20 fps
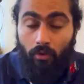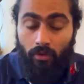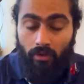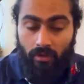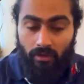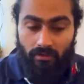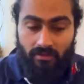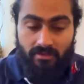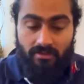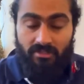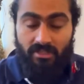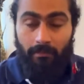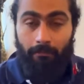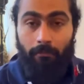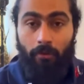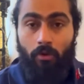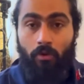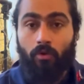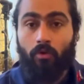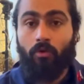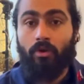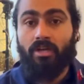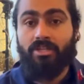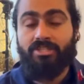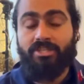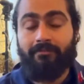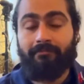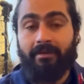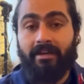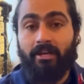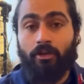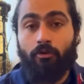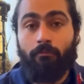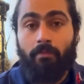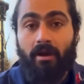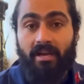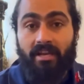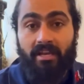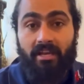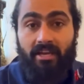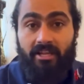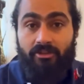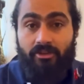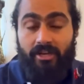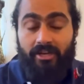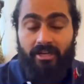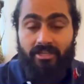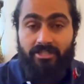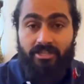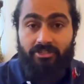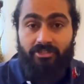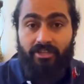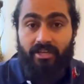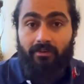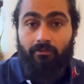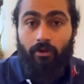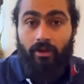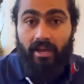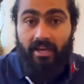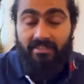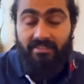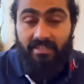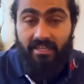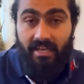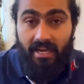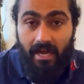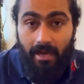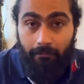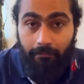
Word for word: उन सपनों को उन अचीवमेंट को पाने के लिए जो एनर्जी चाहिए वो कैसे